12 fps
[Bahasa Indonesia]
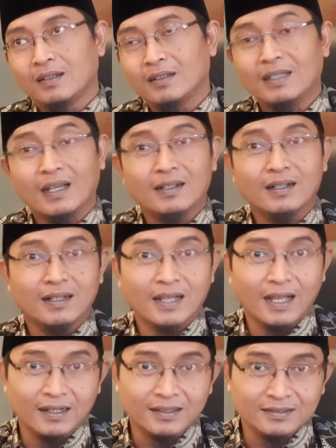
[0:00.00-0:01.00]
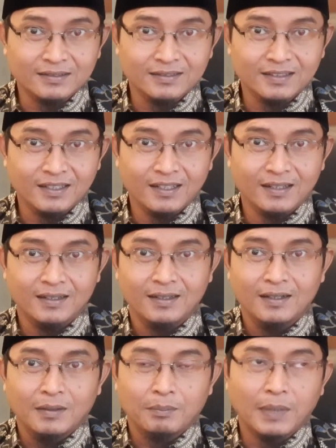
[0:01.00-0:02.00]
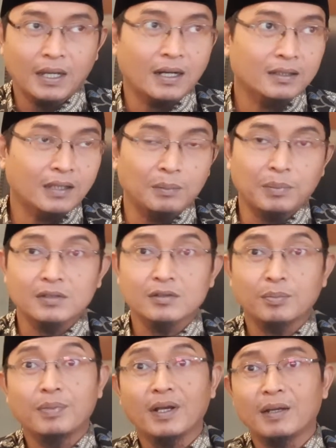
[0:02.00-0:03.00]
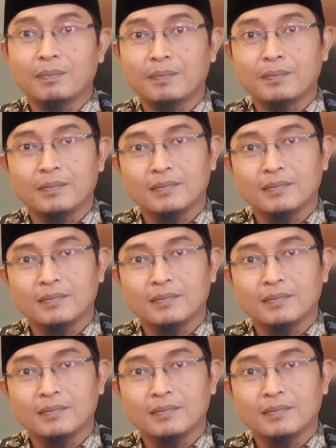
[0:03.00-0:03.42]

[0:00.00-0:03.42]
yang kekang, ya, marah tanpa sebab